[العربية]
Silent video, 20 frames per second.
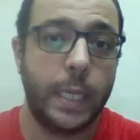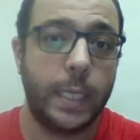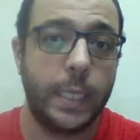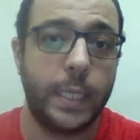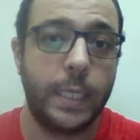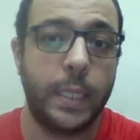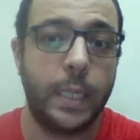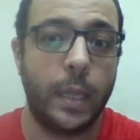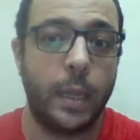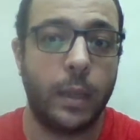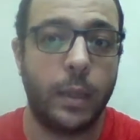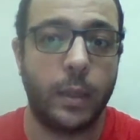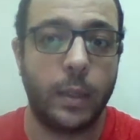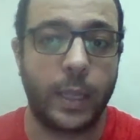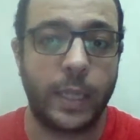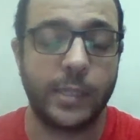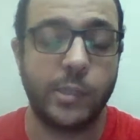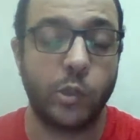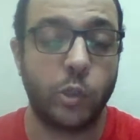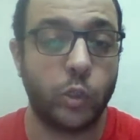دي آه،
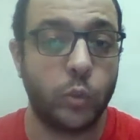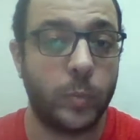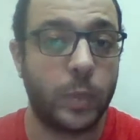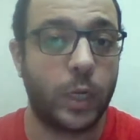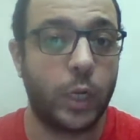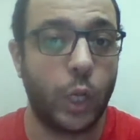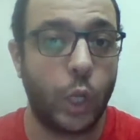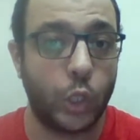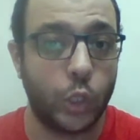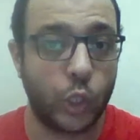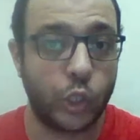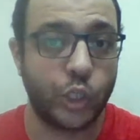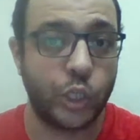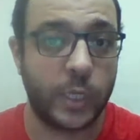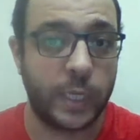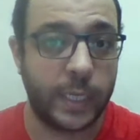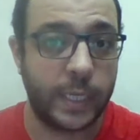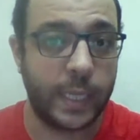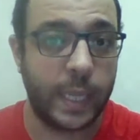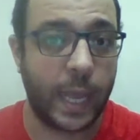كاس السوبر ال
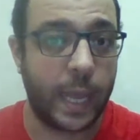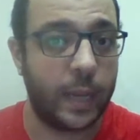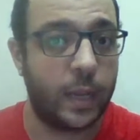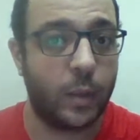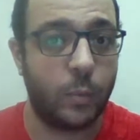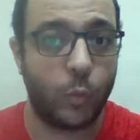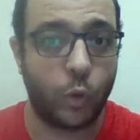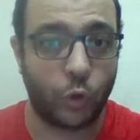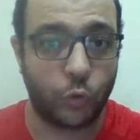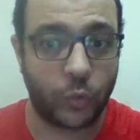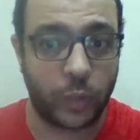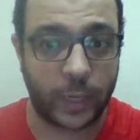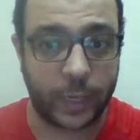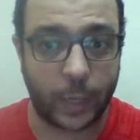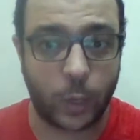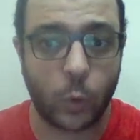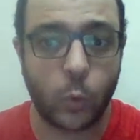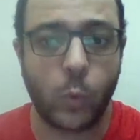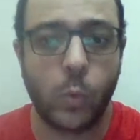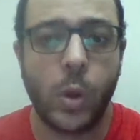11 دي على مر
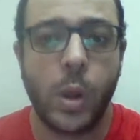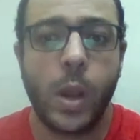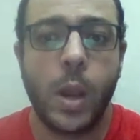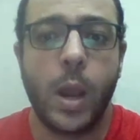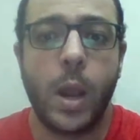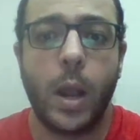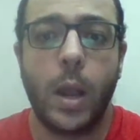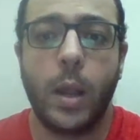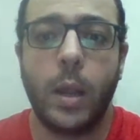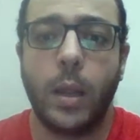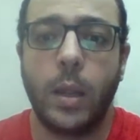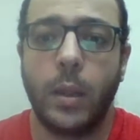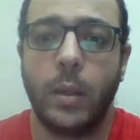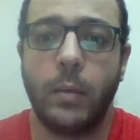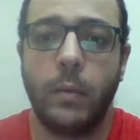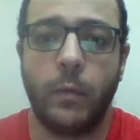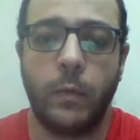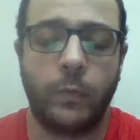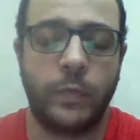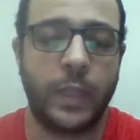تاريخه
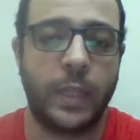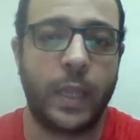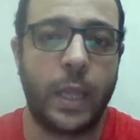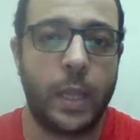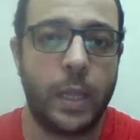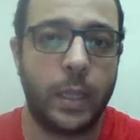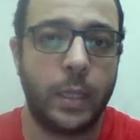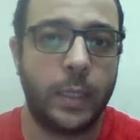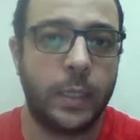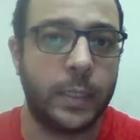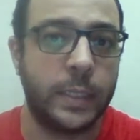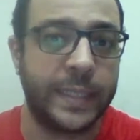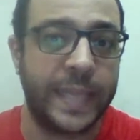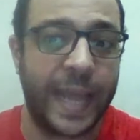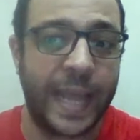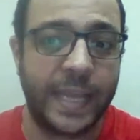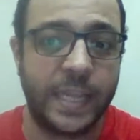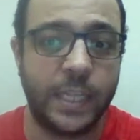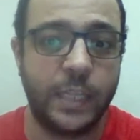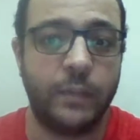آه، افتتح
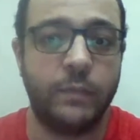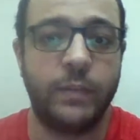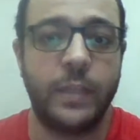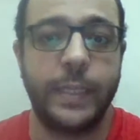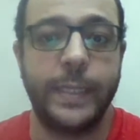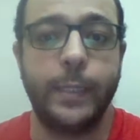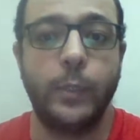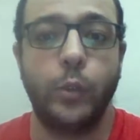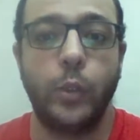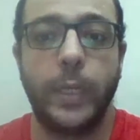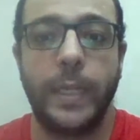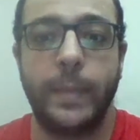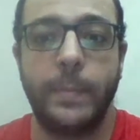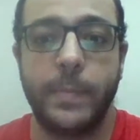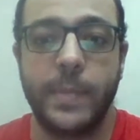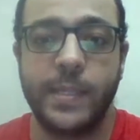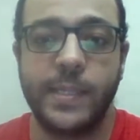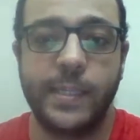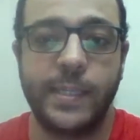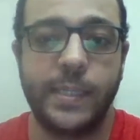التهديف
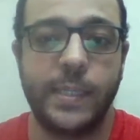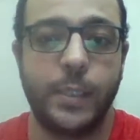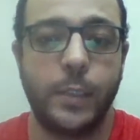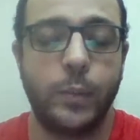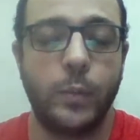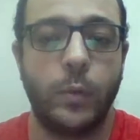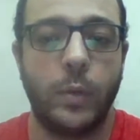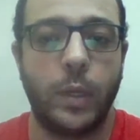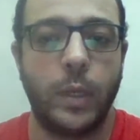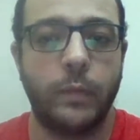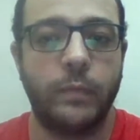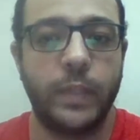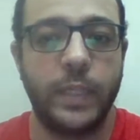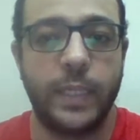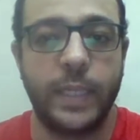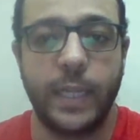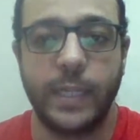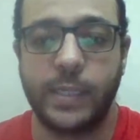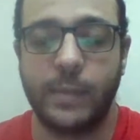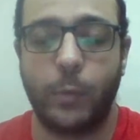لنويل ميسي آه، في
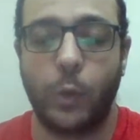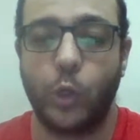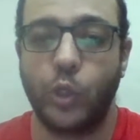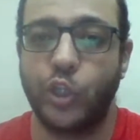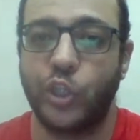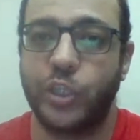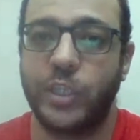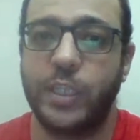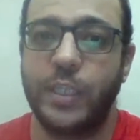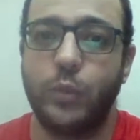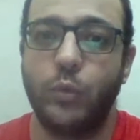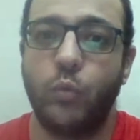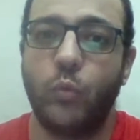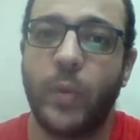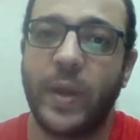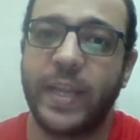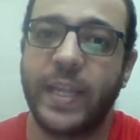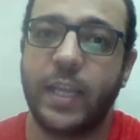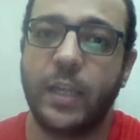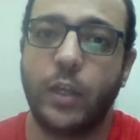الدقيقة 27
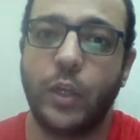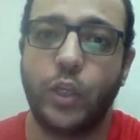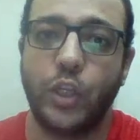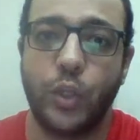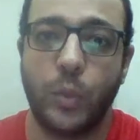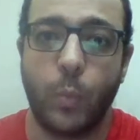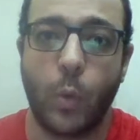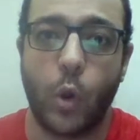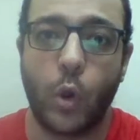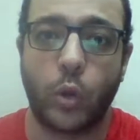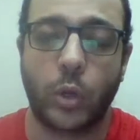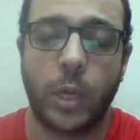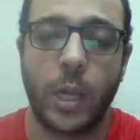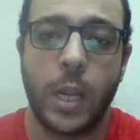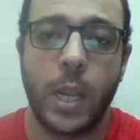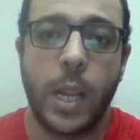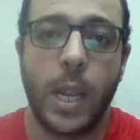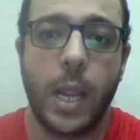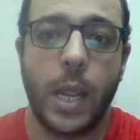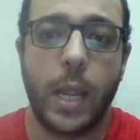وبعد كده نيمار
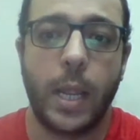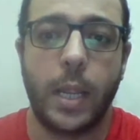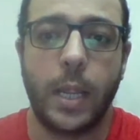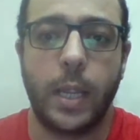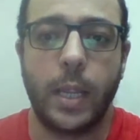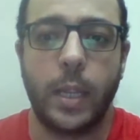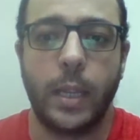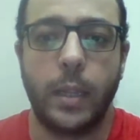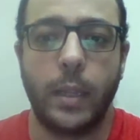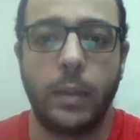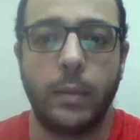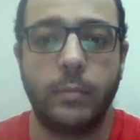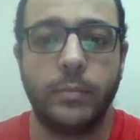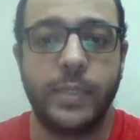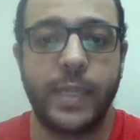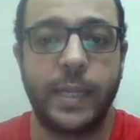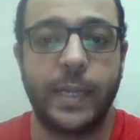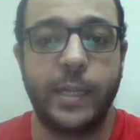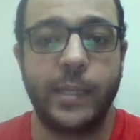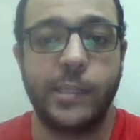آه،
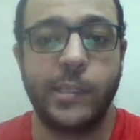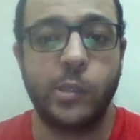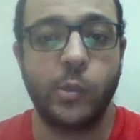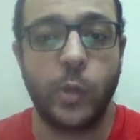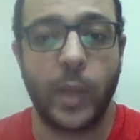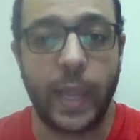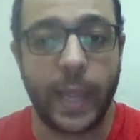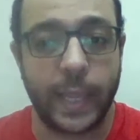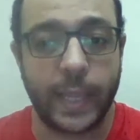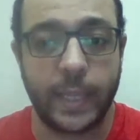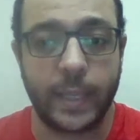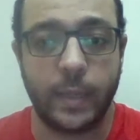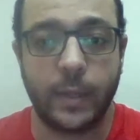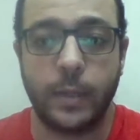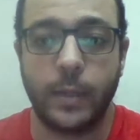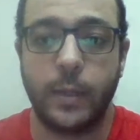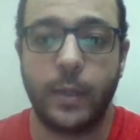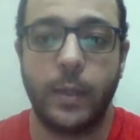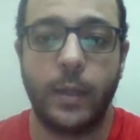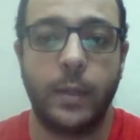سجل
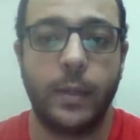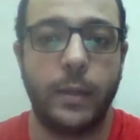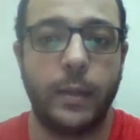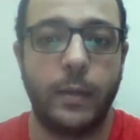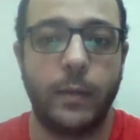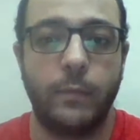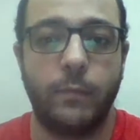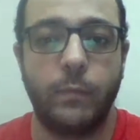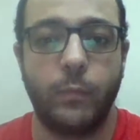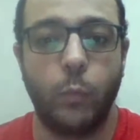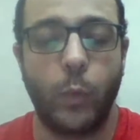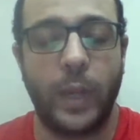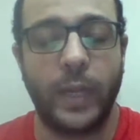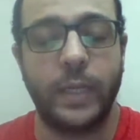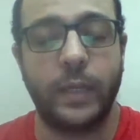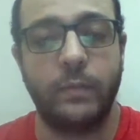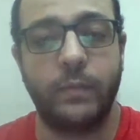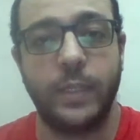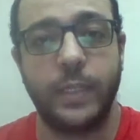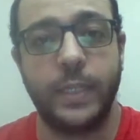ثنائية آه،
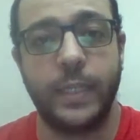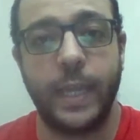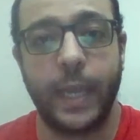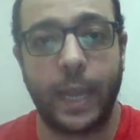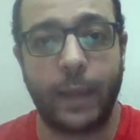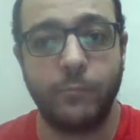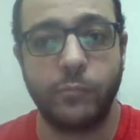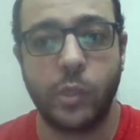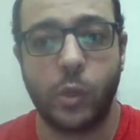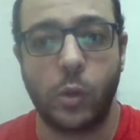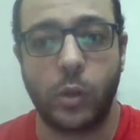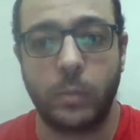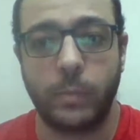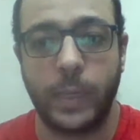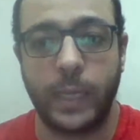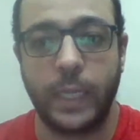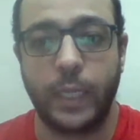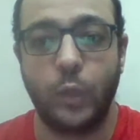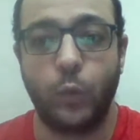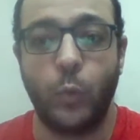واحدة في الدقيقة
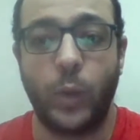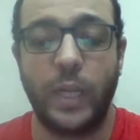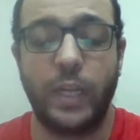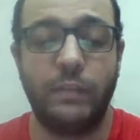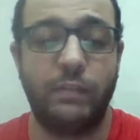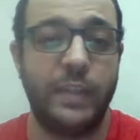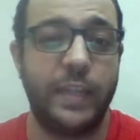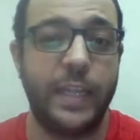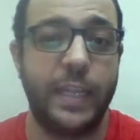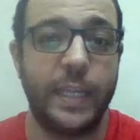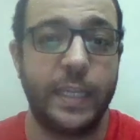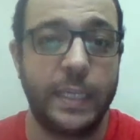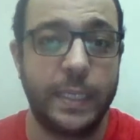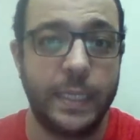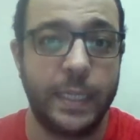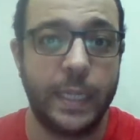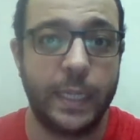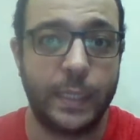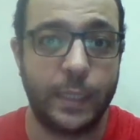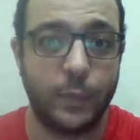45 وواحدة في
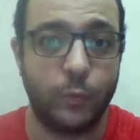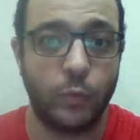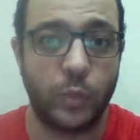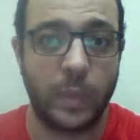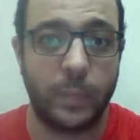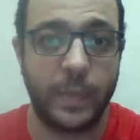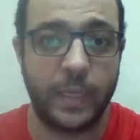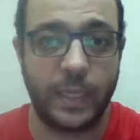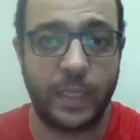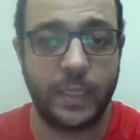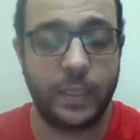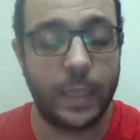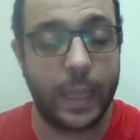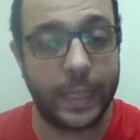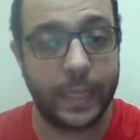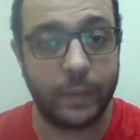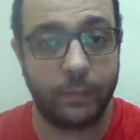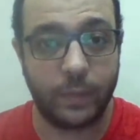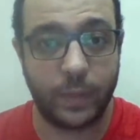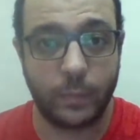الدقيقة 82
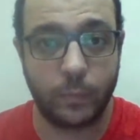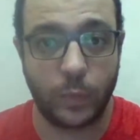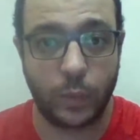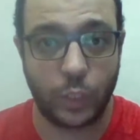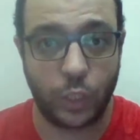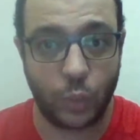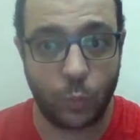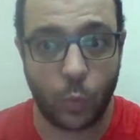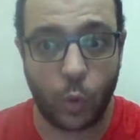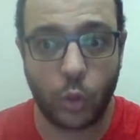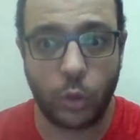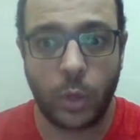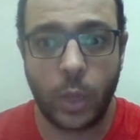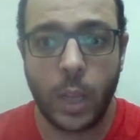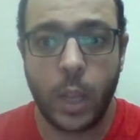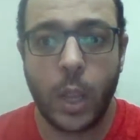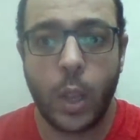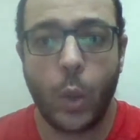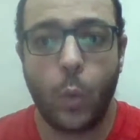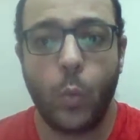هدفين نيمار
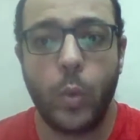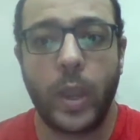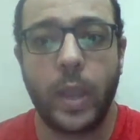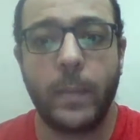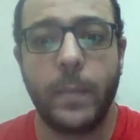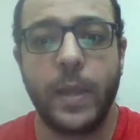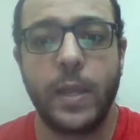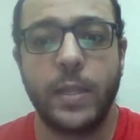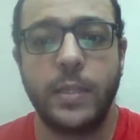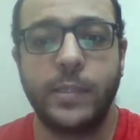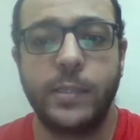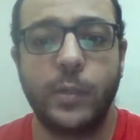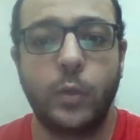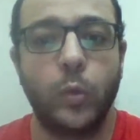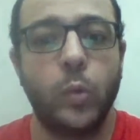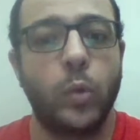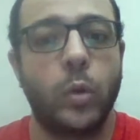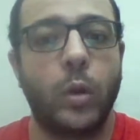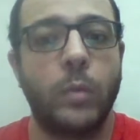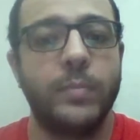وكمان
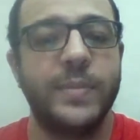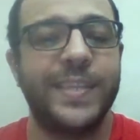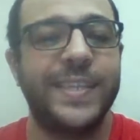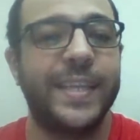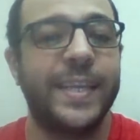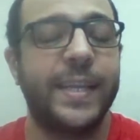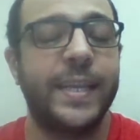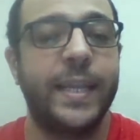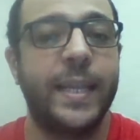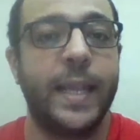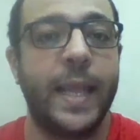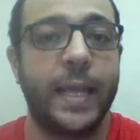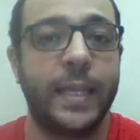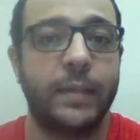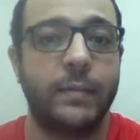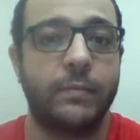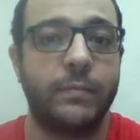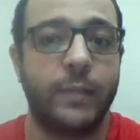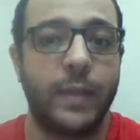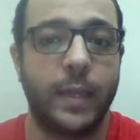سيرجو راموس سجل
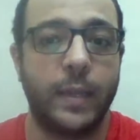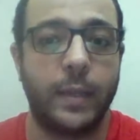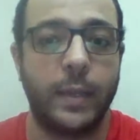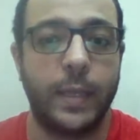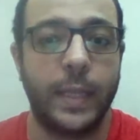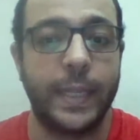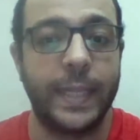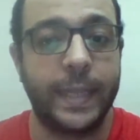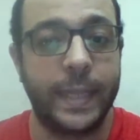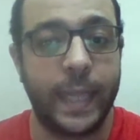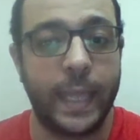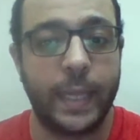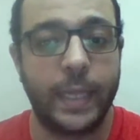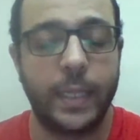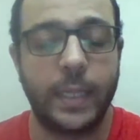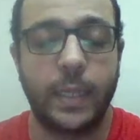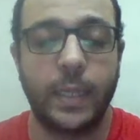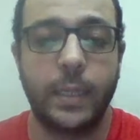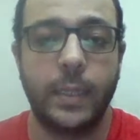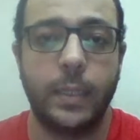الهدف
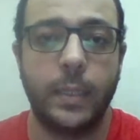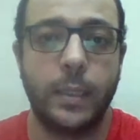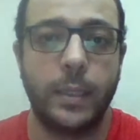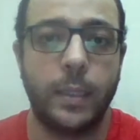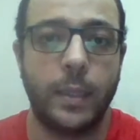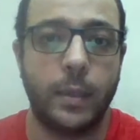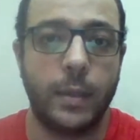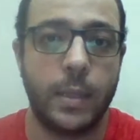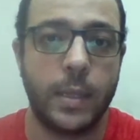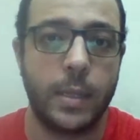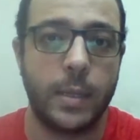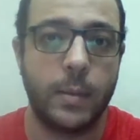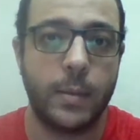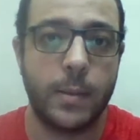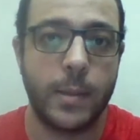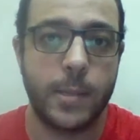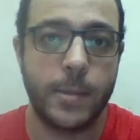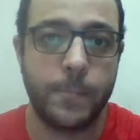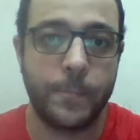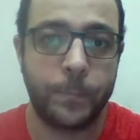الثالث
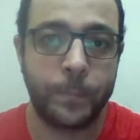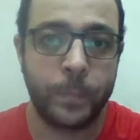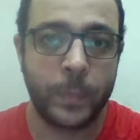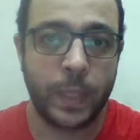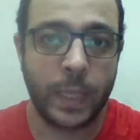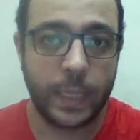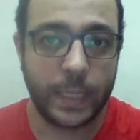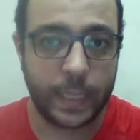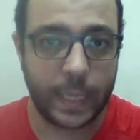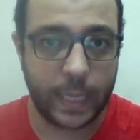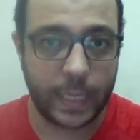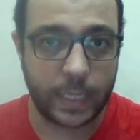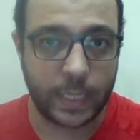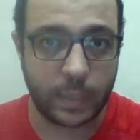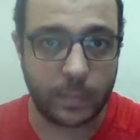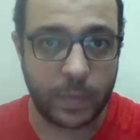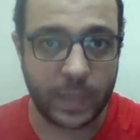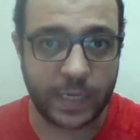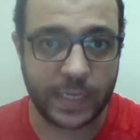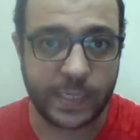
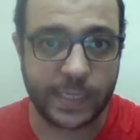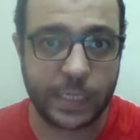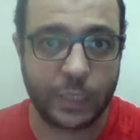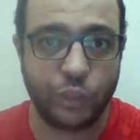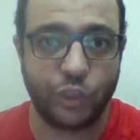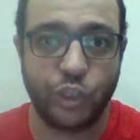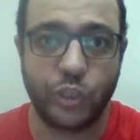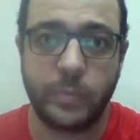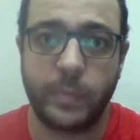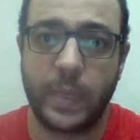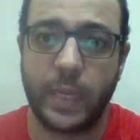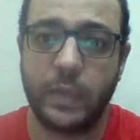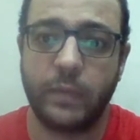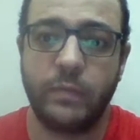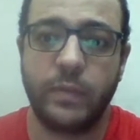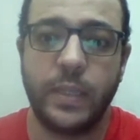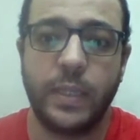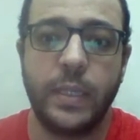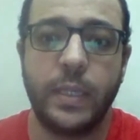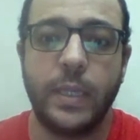لنادي آه، باريس سان
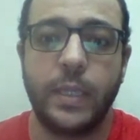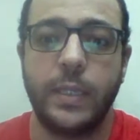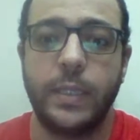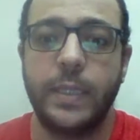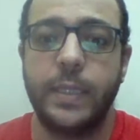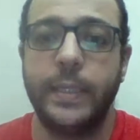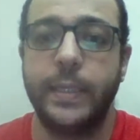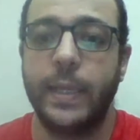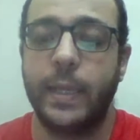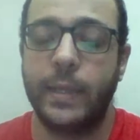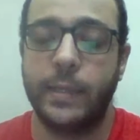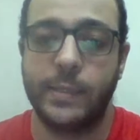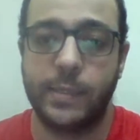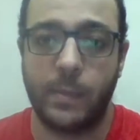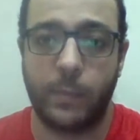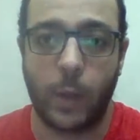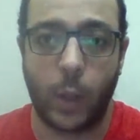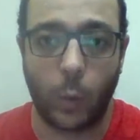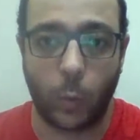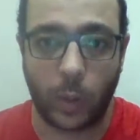جيرمان في الدقيقة
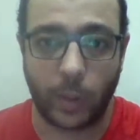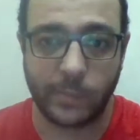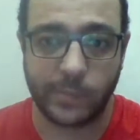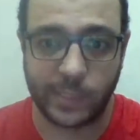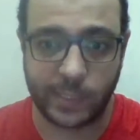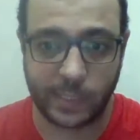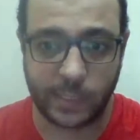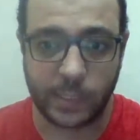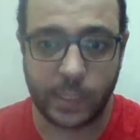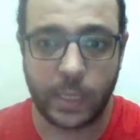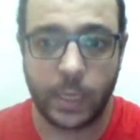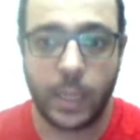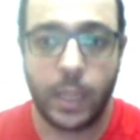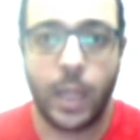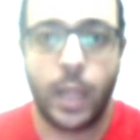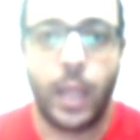57